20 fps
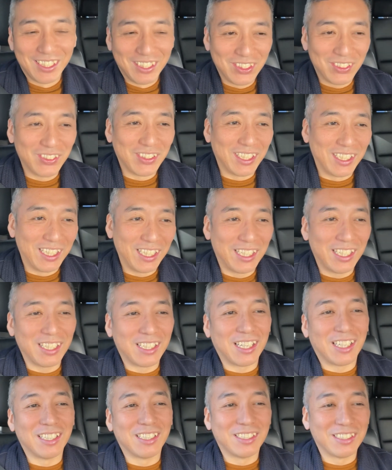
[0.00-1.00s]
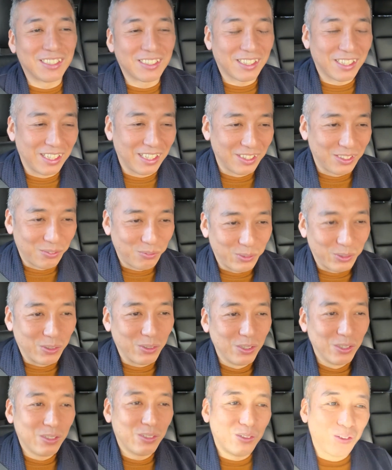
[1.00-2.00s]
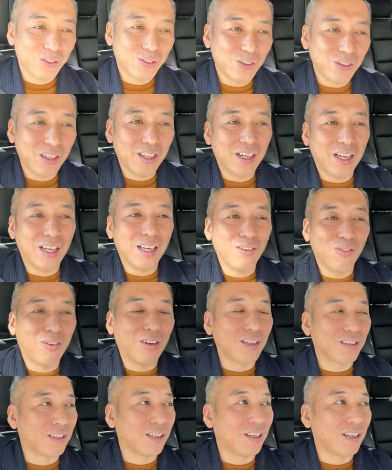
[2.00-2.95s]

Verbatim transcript: 読んで寝てたんですけれども、もうそれが良かった